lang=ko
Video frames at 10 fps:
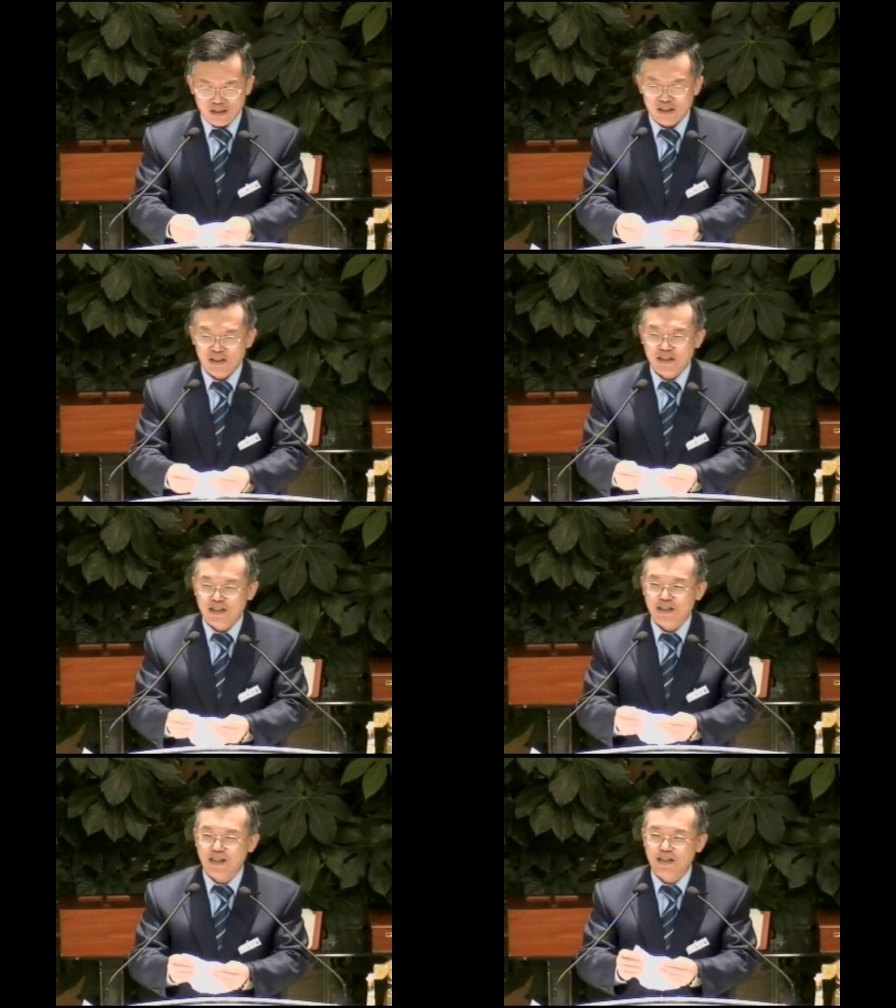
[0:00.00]
이
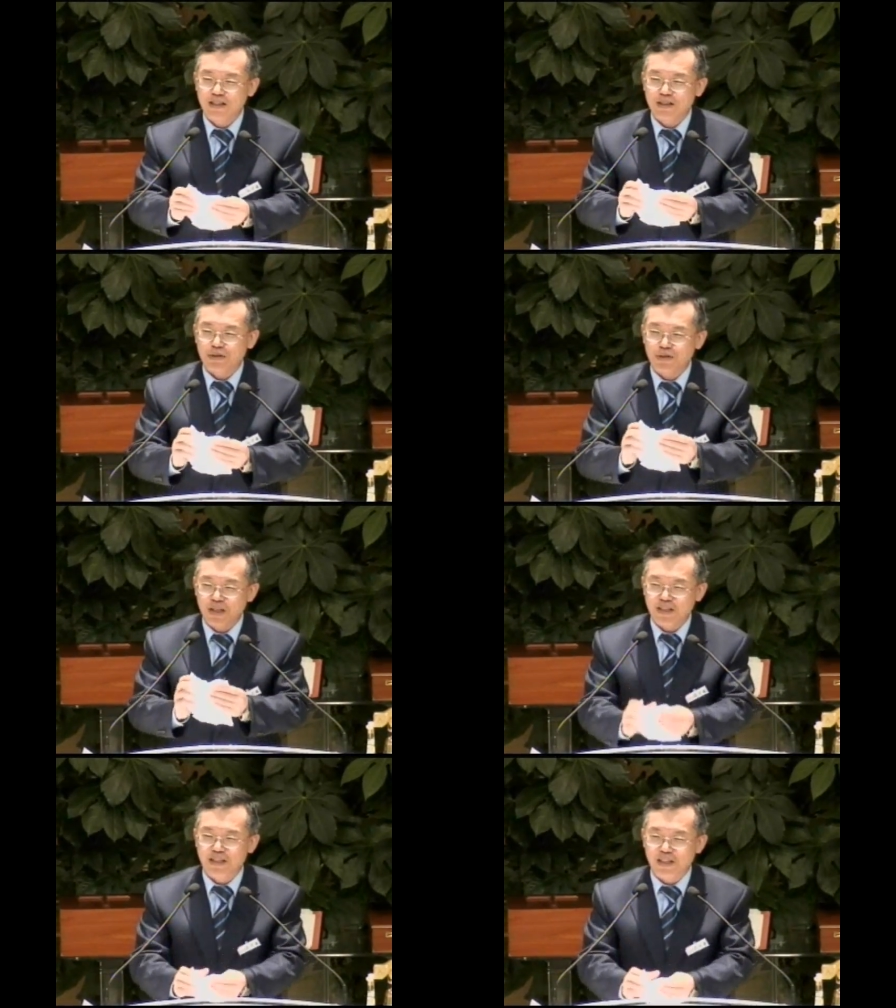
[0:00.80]
시간을
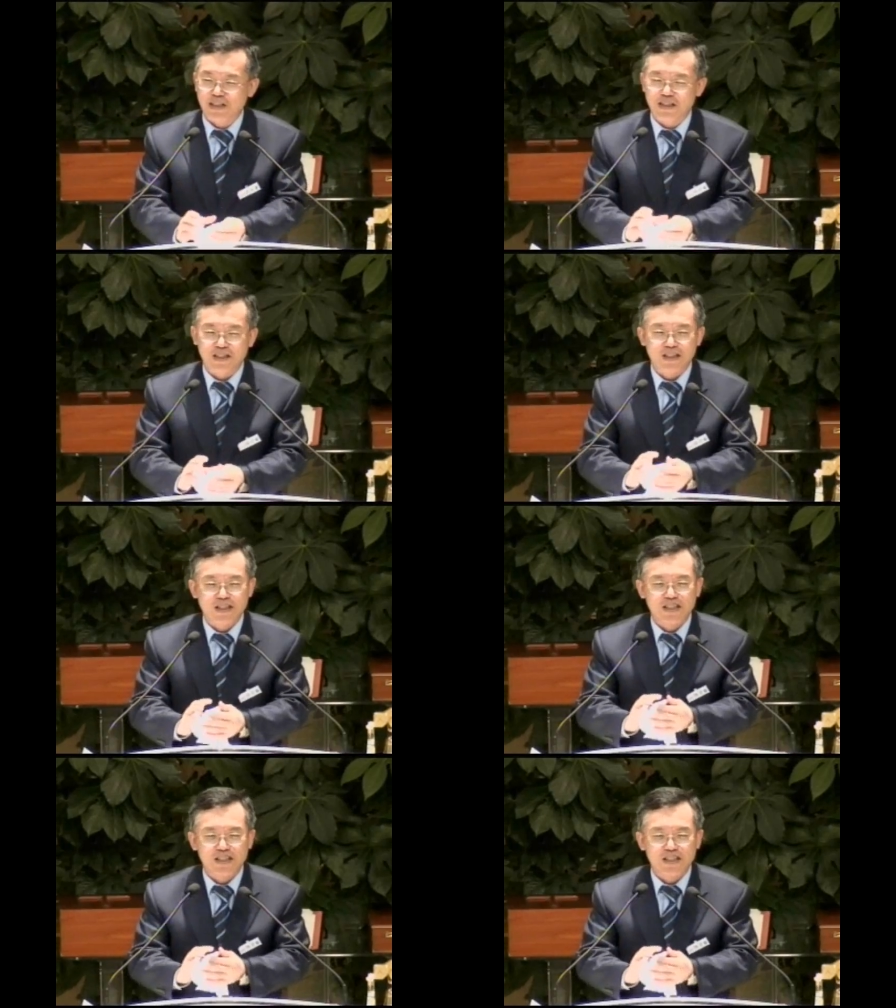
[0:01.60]
귀한 시간을